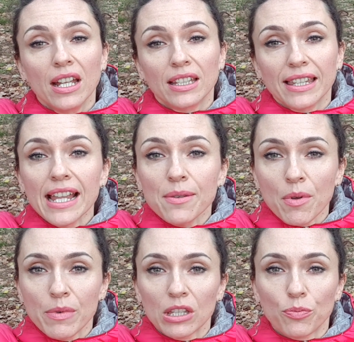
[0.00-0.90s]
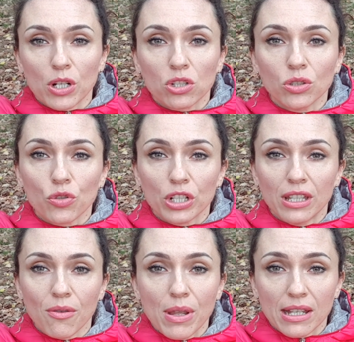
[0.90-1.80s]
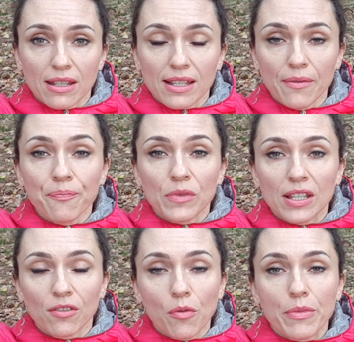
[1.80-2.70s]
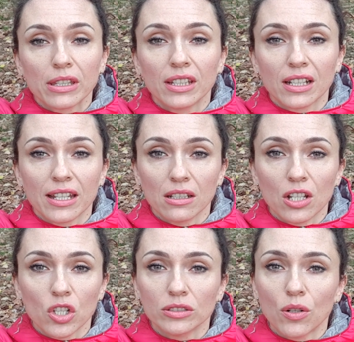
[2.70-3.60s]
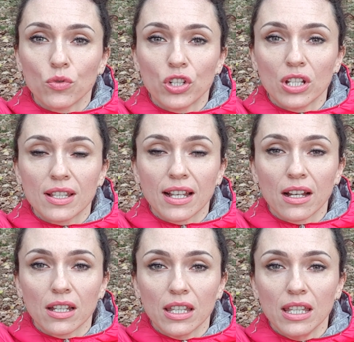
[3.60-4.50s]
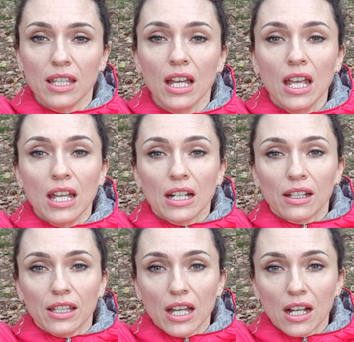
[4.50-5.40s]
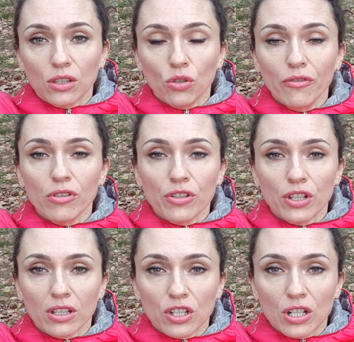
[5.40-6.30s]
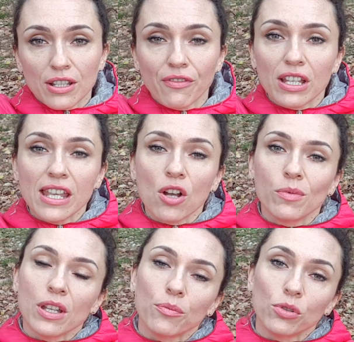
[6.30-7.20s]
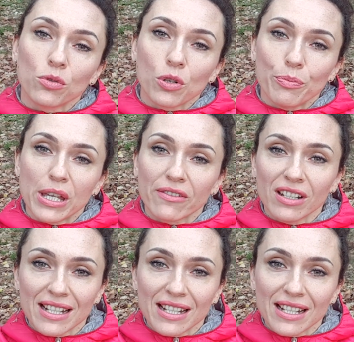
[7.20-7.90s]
На данный момент прошло уже три месяца с того момента, как я начала учиться, и я готовлюсь, через два дня у меня будет уже первый